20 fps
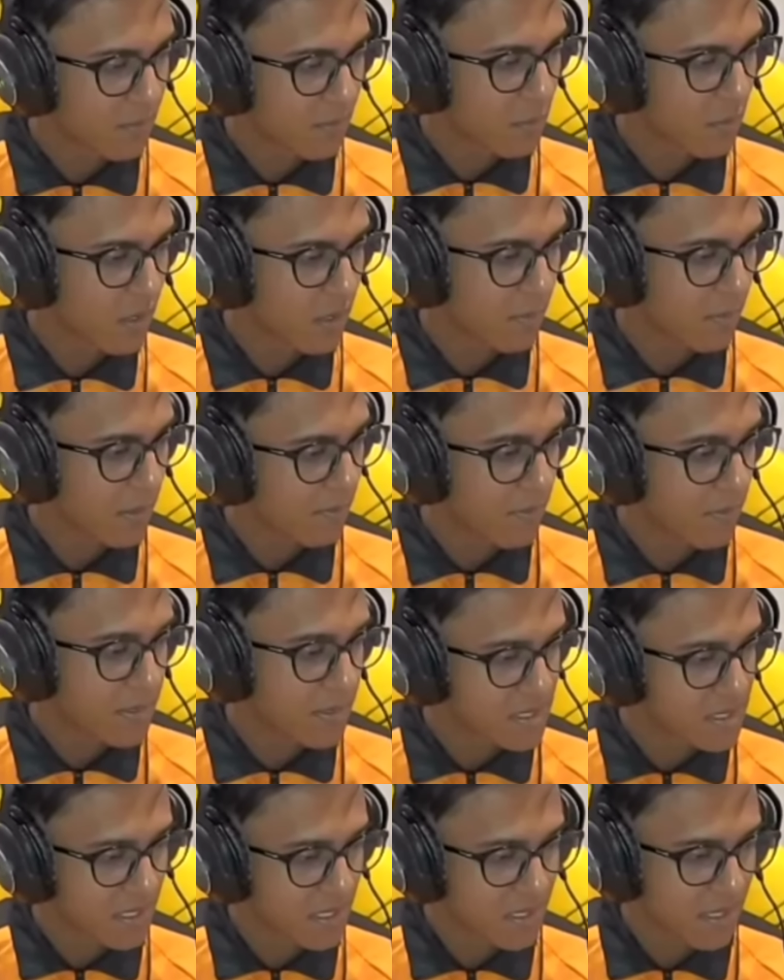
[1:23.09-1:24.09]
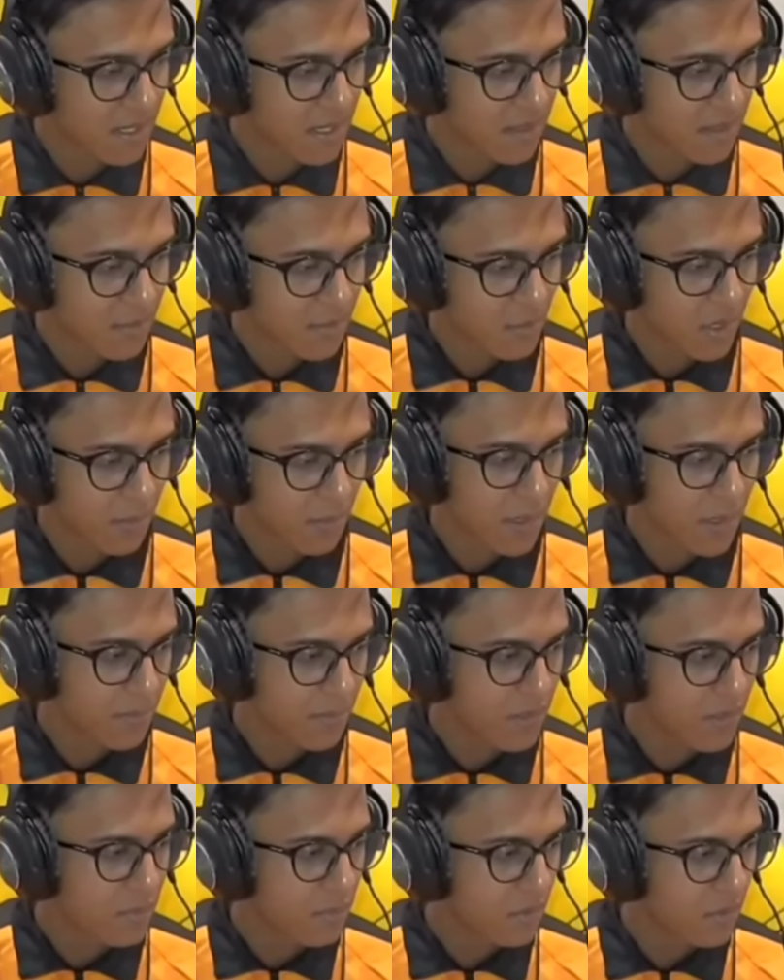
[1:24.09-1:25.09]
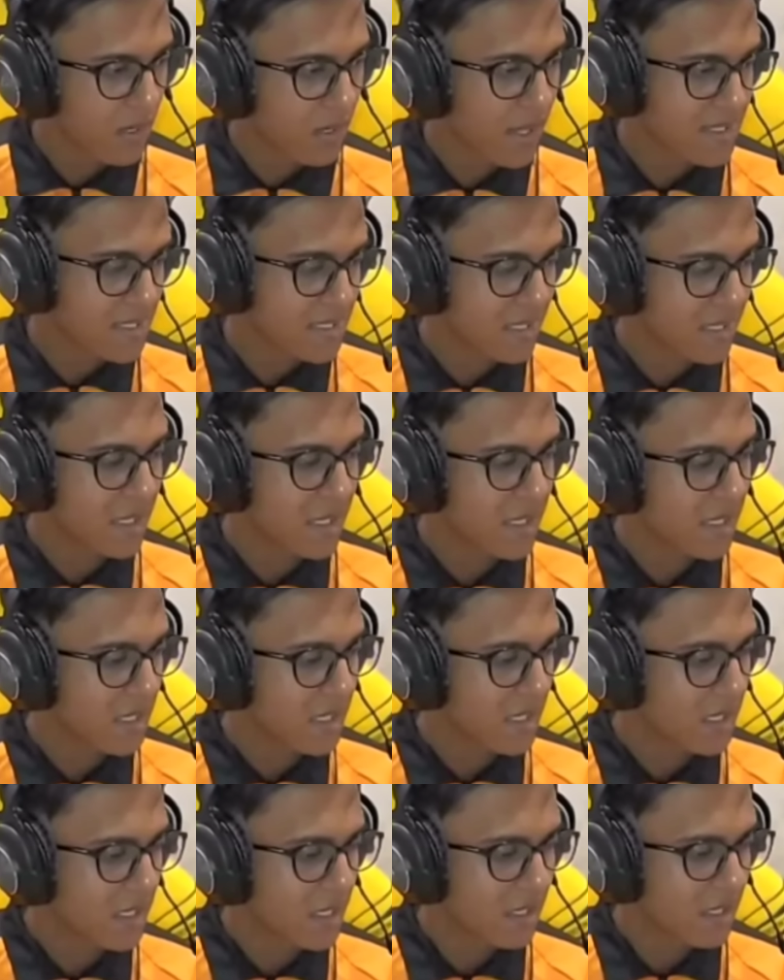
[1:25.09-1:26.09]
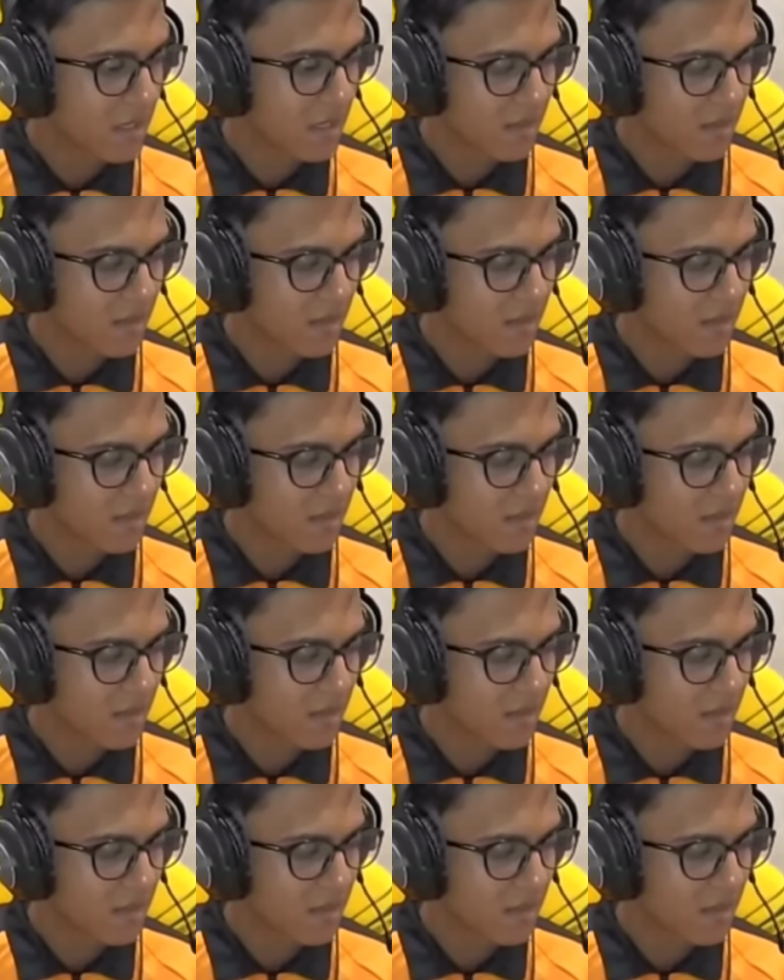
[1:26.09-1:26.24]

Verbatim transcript: हम लोग का परफॉर्मेंस अच्छा नहीं आ रहा था तो एक बार भी इन लोगों ने ऐसा नहीं किया कि